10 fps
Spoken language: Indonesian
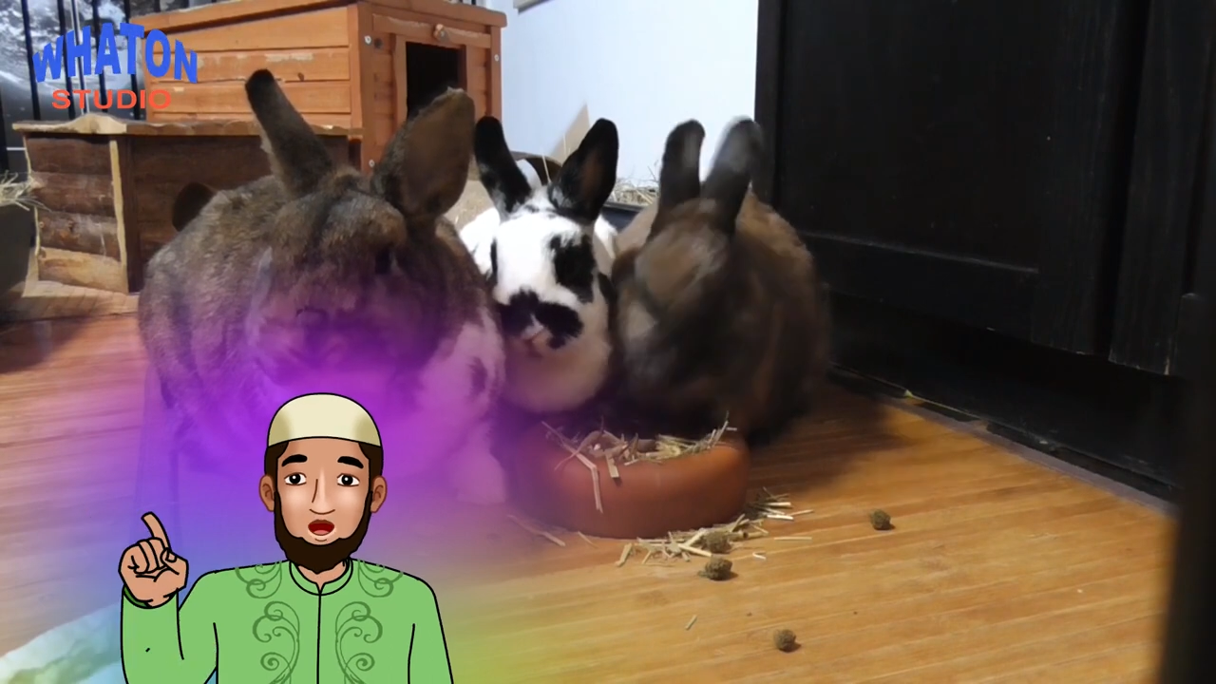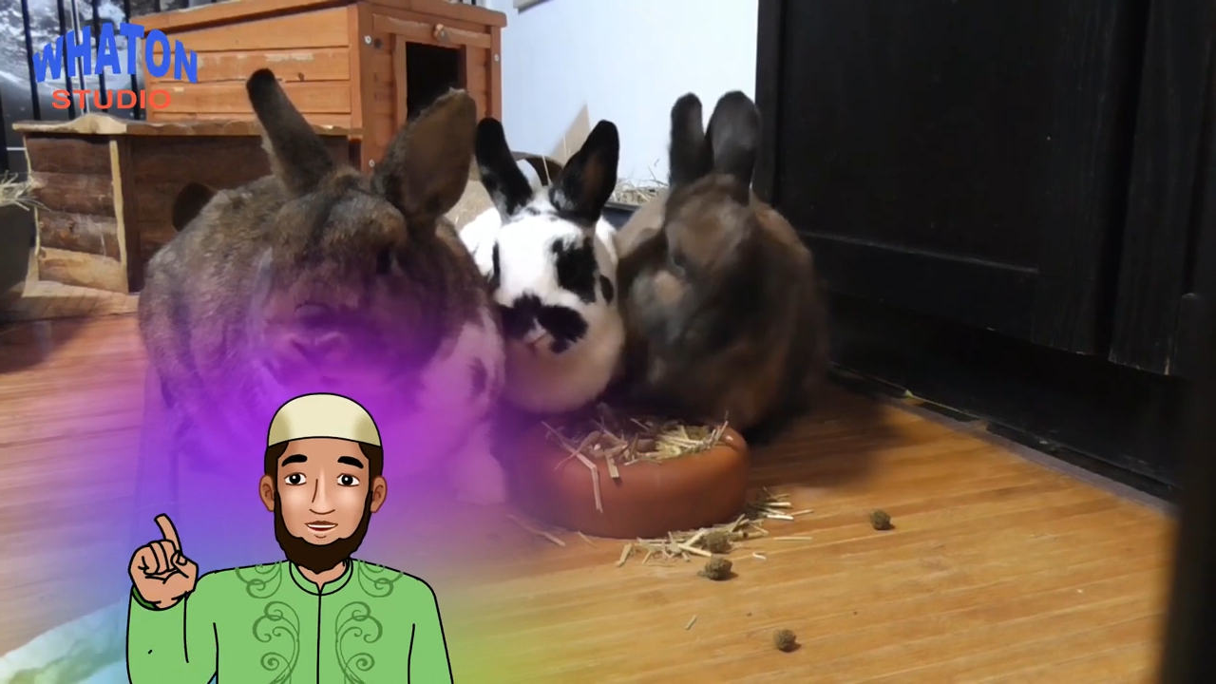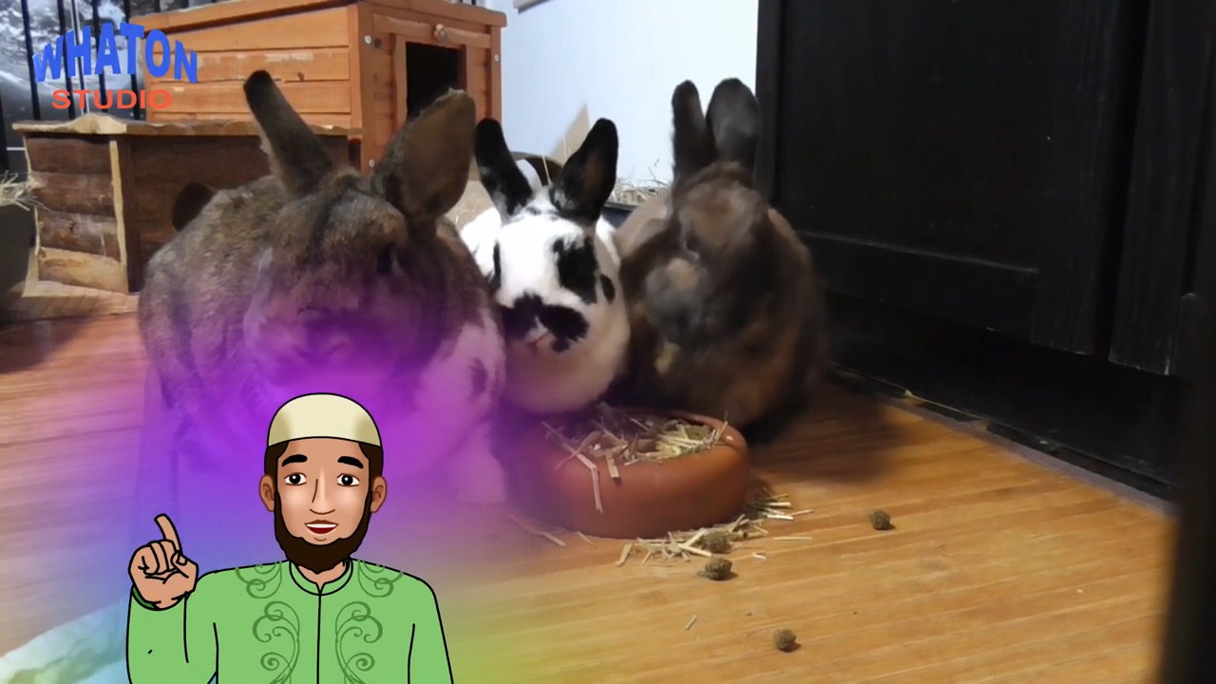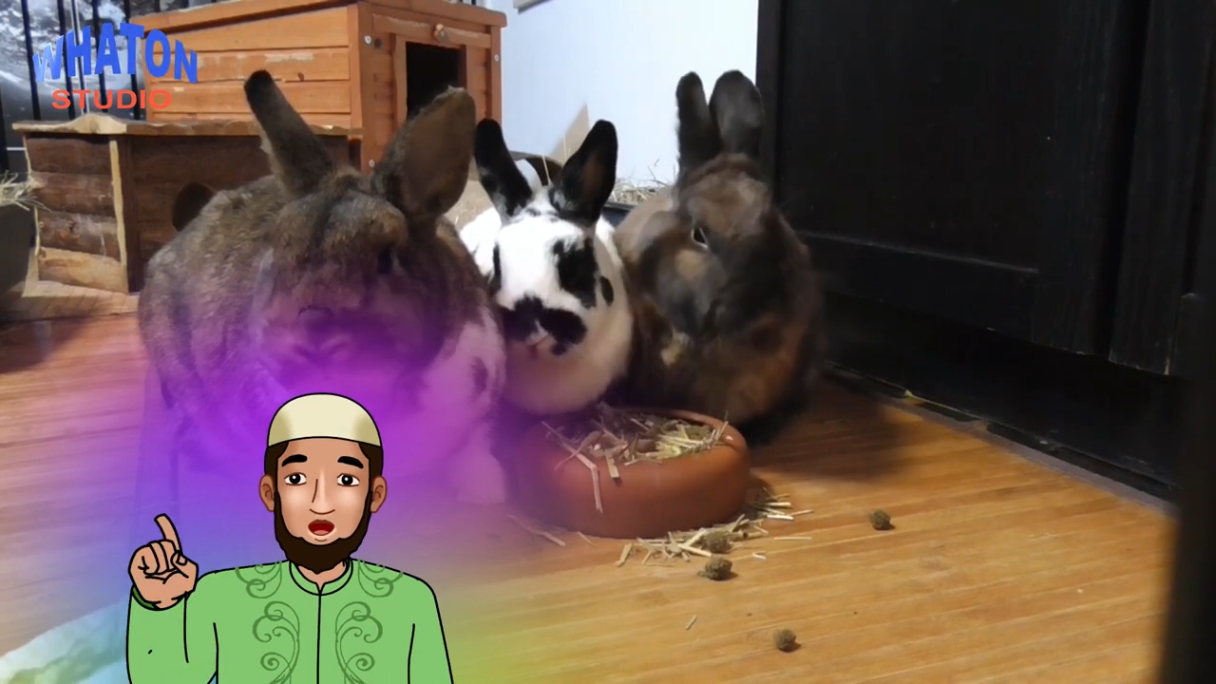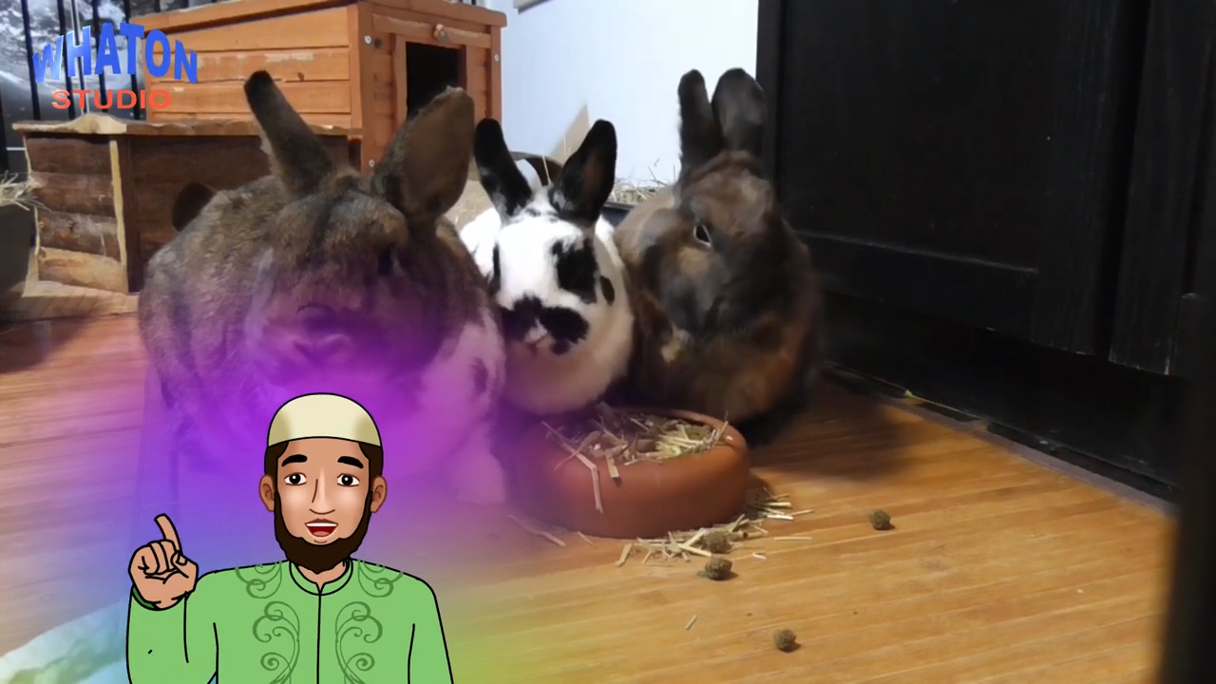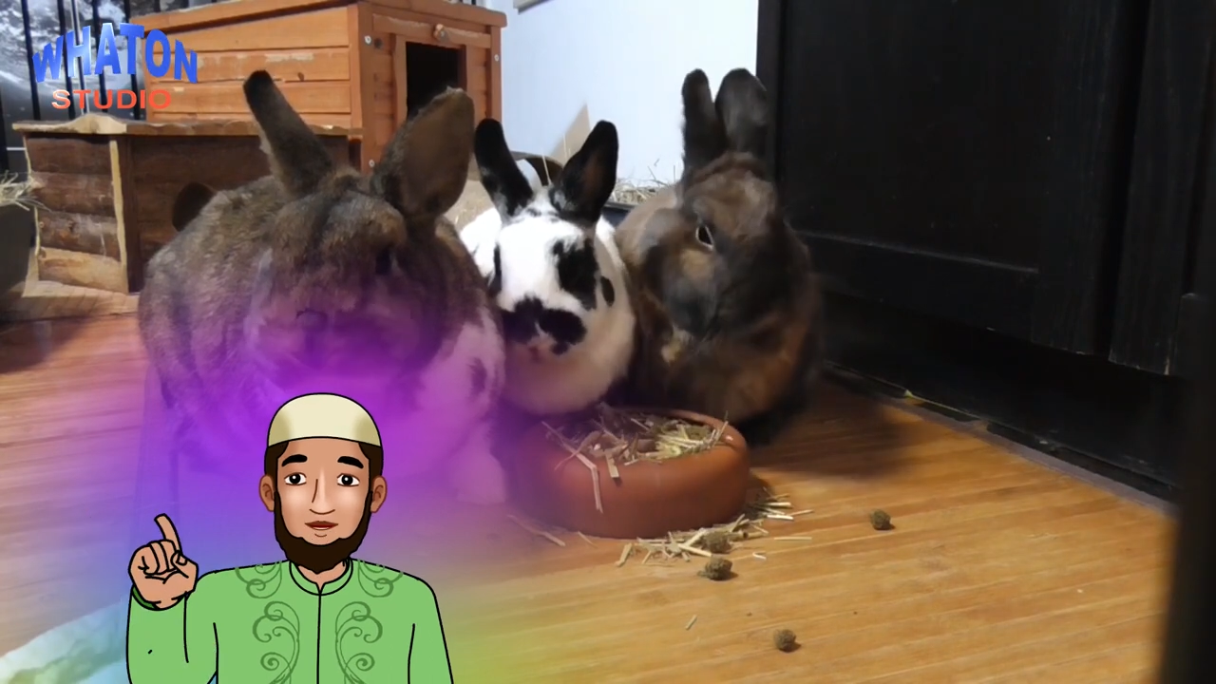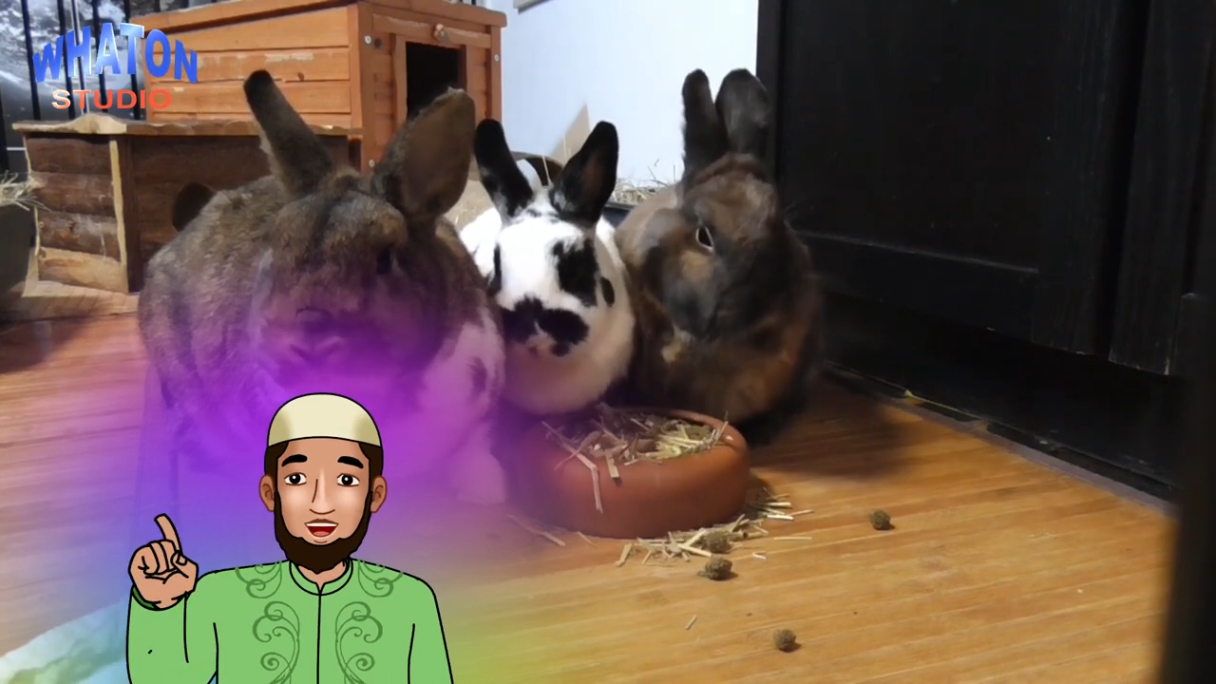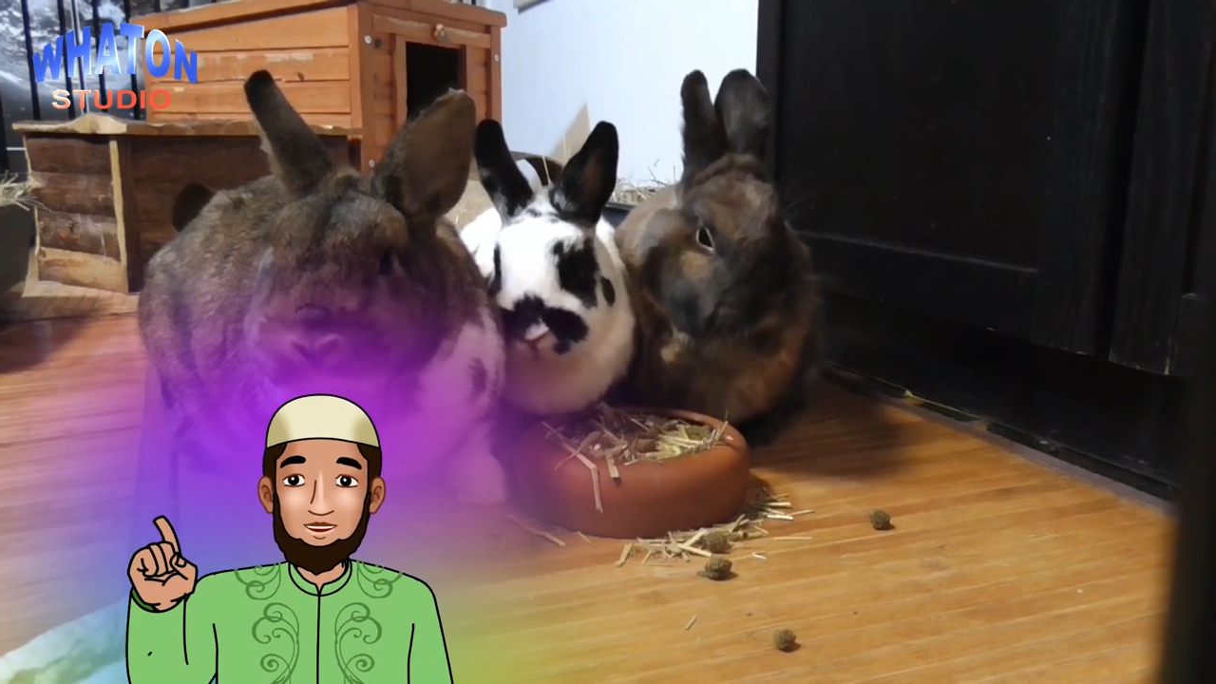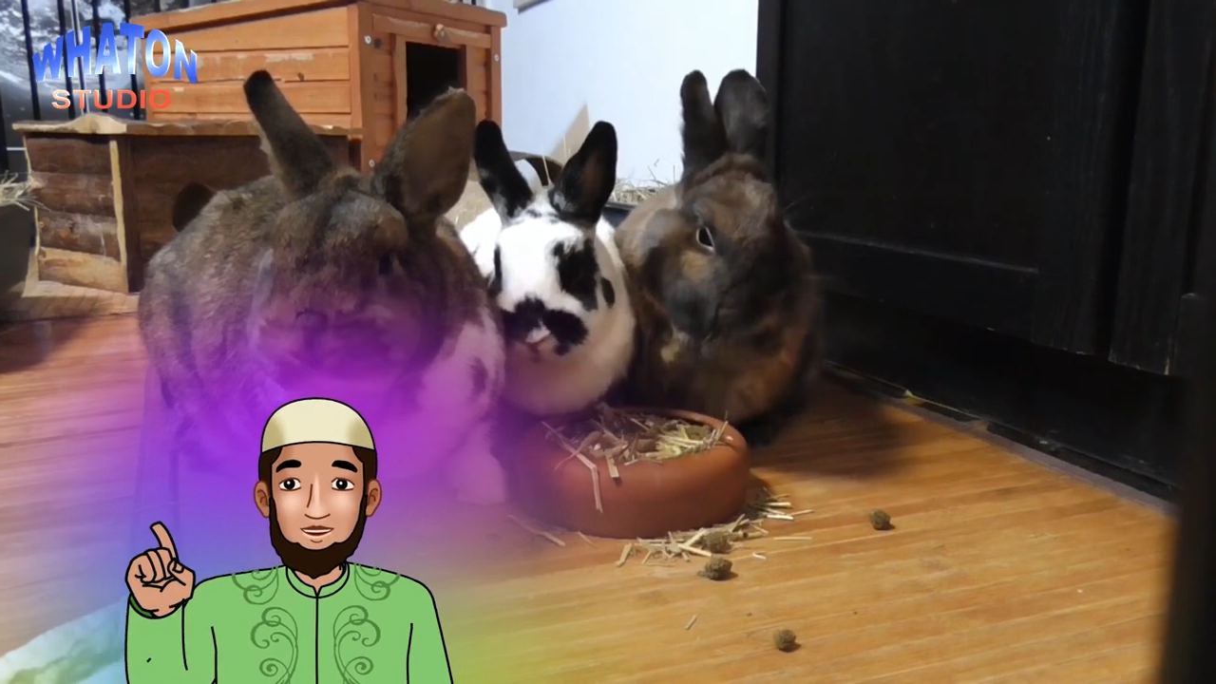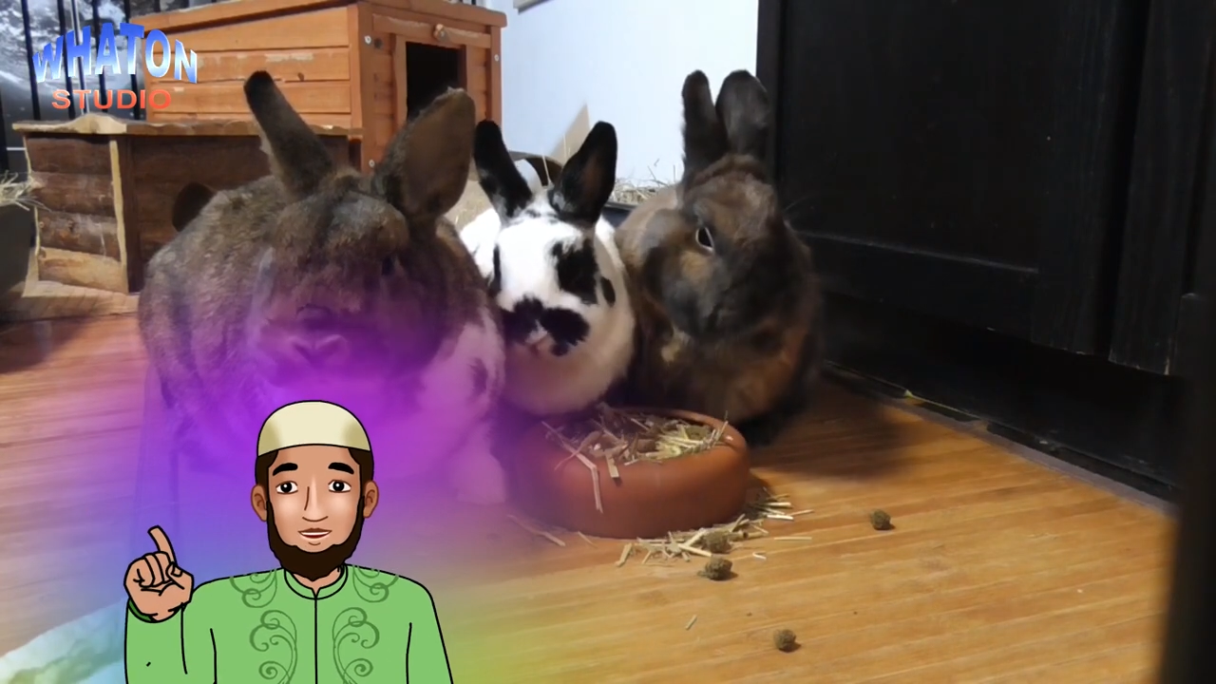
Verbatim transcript: menceritakan,